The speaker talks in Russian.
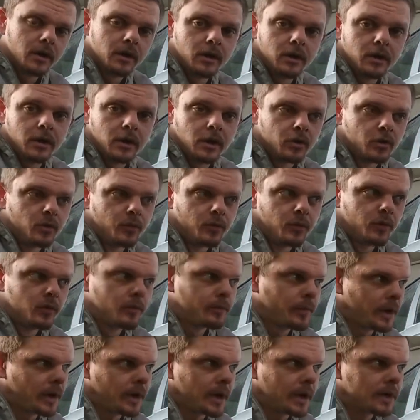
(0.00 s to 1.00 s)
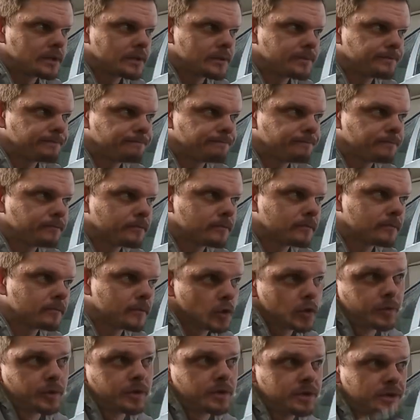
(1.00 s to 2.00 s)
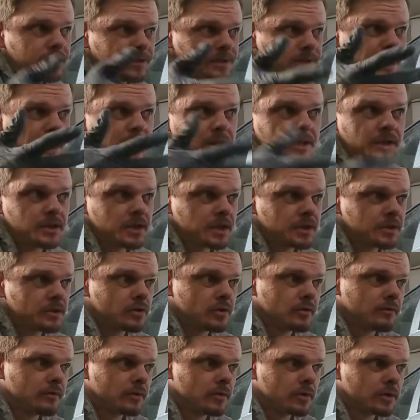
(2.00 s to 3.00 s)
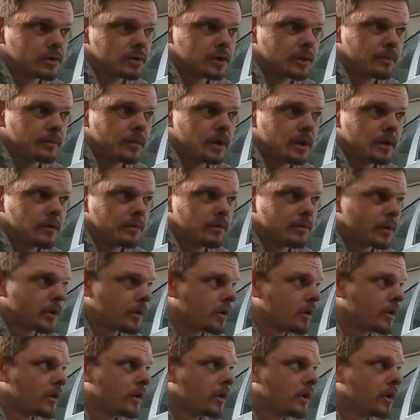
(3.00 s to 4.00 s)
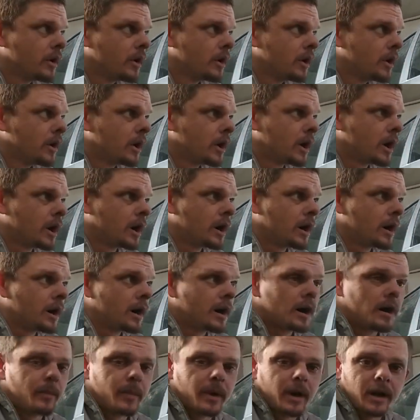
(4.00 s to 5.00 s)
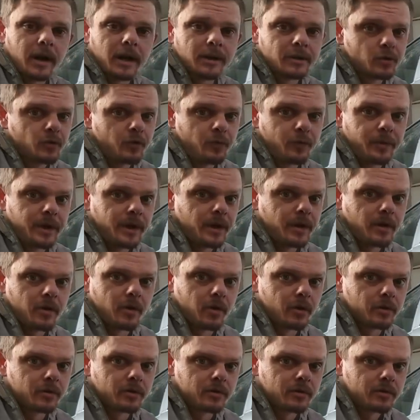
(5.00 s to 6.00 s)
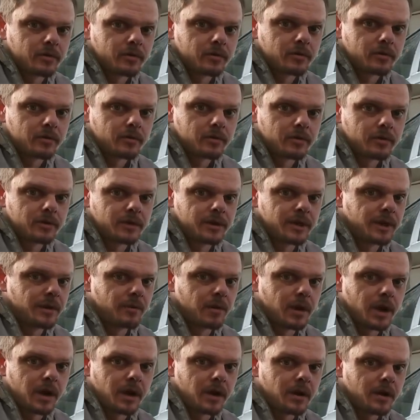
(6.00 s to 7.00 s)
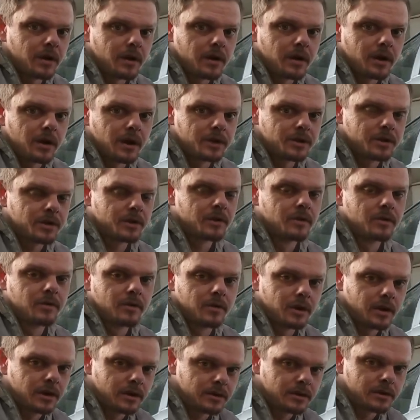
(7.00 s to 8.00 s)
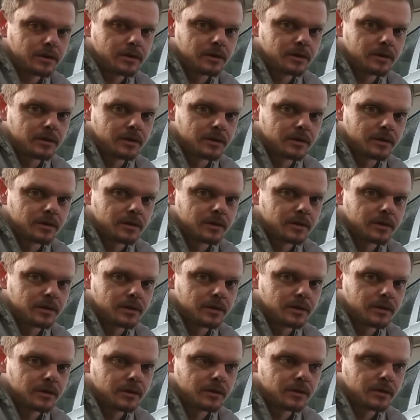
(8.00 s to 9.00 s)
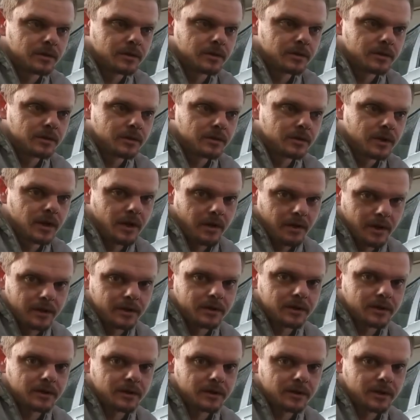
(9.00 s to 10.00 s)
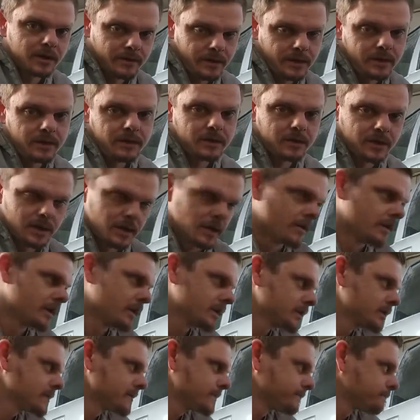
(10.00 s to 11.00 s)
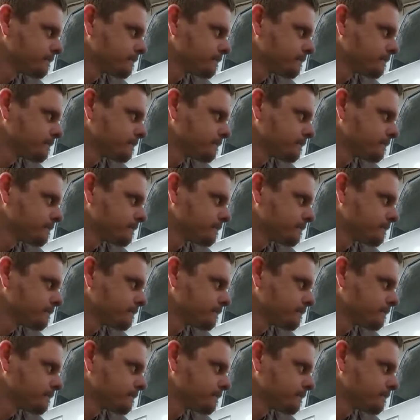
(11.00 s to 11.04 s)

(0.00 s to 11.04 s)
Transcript: И я думаю, покрасим. Может быть, кстати, сейчас еще видос запилим про э, покраску в переход серебра. Очередной раз. Давайте, давайте, давайте.